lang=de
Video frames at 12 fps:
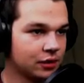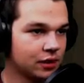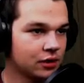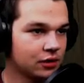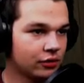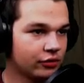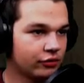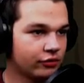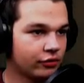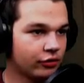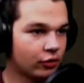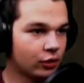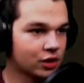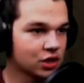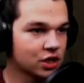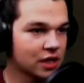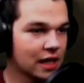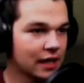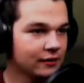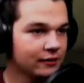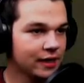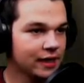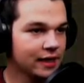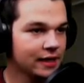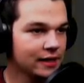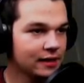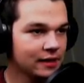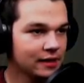würde ich doch vorschlagen, wir gehen